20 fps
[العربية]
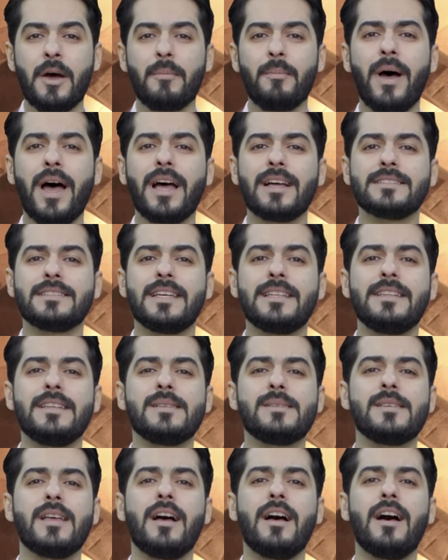بعد
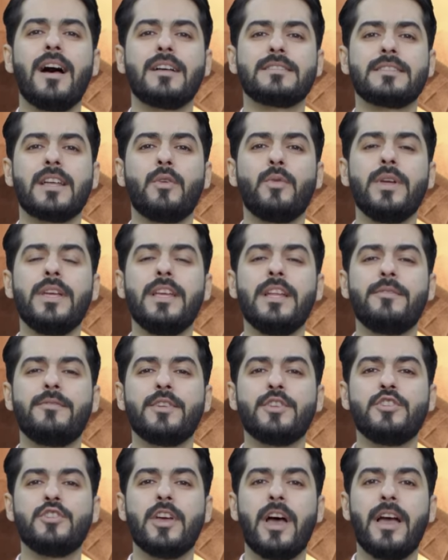نزاع طويل
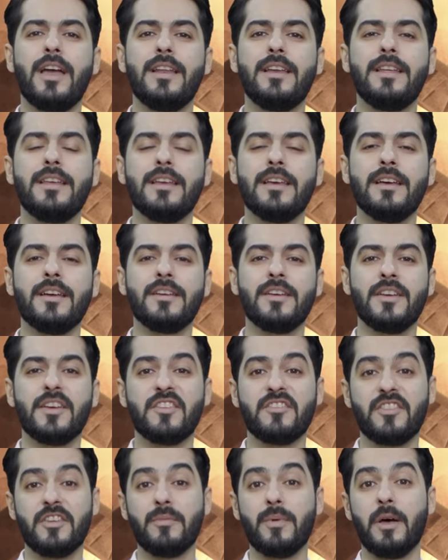في الجاهلية
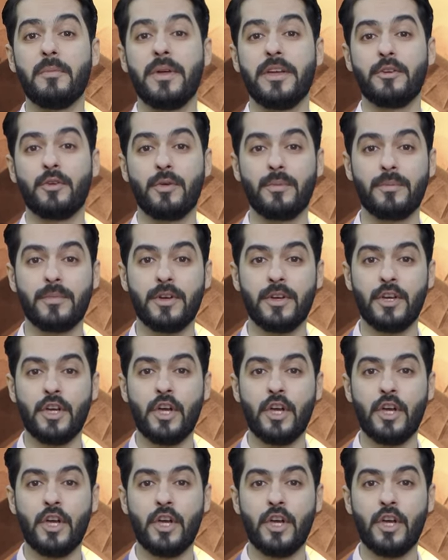فيما بينهم